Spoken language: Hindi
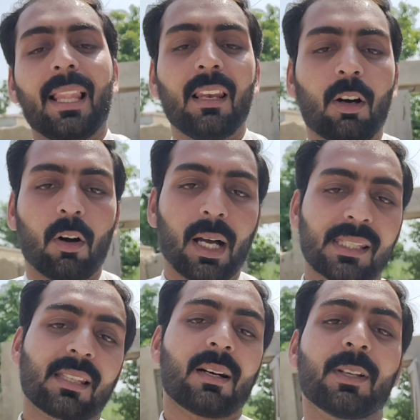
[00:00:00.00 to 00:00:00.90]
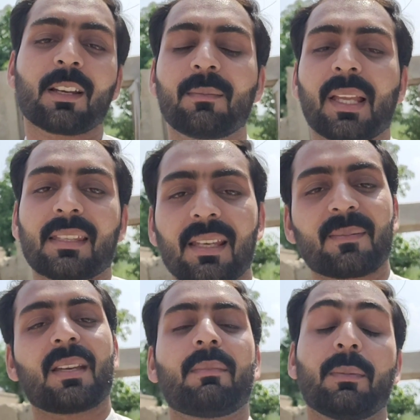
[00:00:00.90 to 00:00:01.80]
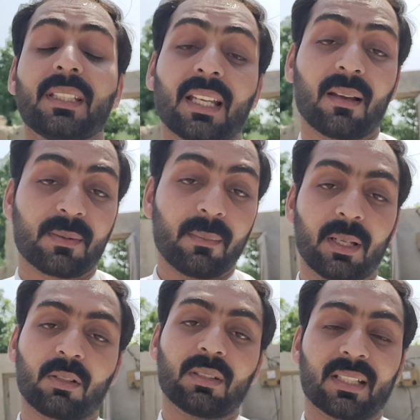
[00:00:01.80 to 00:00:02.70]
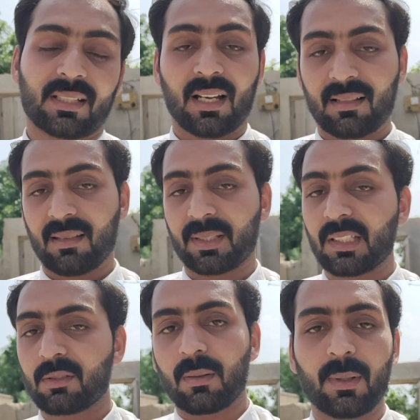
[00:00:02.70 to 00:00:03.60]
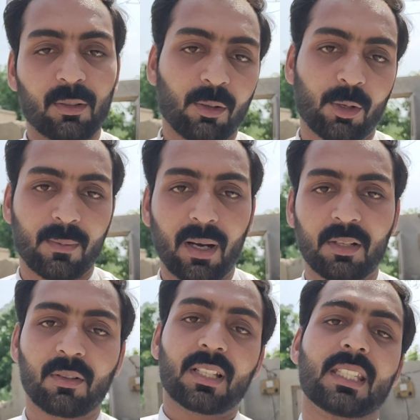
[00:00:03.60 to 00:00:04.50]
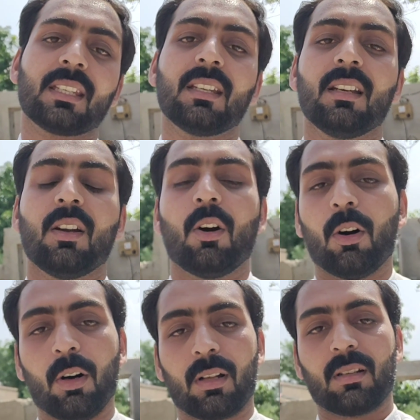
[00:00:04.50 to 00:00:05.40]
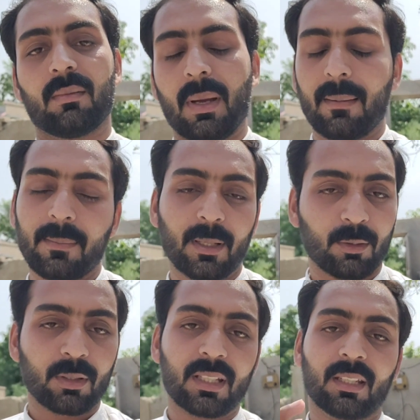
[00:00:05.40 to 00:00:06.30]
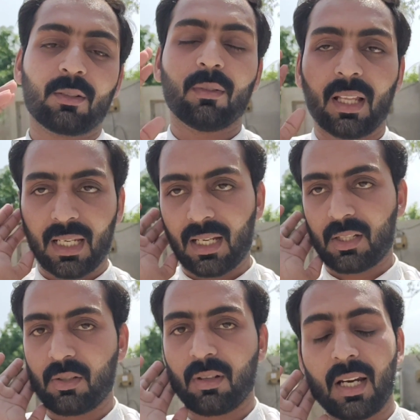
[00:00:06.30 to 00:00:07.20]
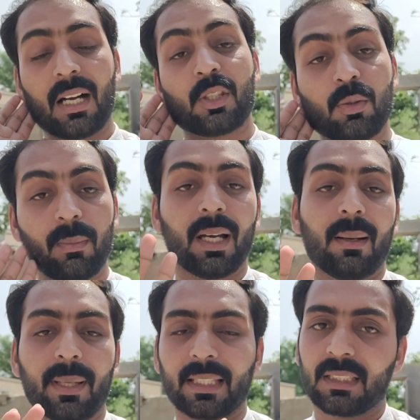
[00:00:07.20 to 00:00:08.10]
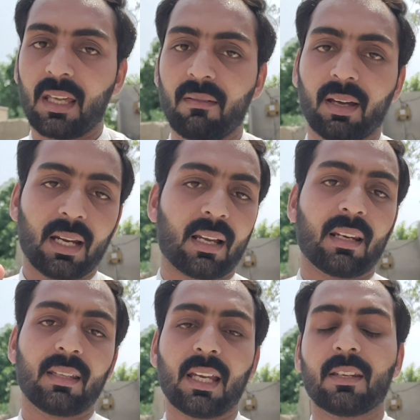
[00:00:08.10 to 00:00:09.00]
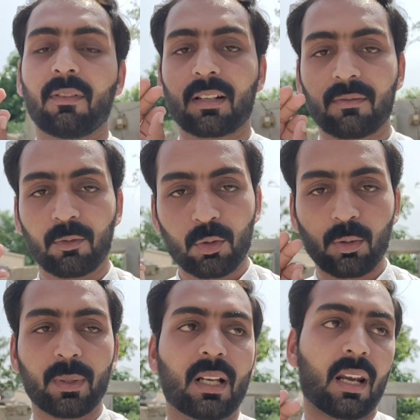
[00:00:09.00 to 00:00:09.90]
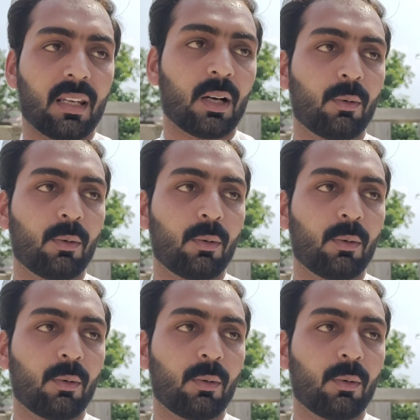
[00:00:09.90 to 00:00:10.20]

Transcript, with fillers: हेलो अस्सलाम वालेकुम कैसे आप सब उम्मीद है कि आप सब बिल्कुल ठीक ठाक ज़बरदस्त और बिल्कुल खुशबाश होंगे जी और मैं भी बिल्कुल ठीक हूँ अल्लाह का शुक्र है आज जुम्मा है मैंने तैयारी वगैरह कर ली है इनफैक्ट वज़ू भी कर लिया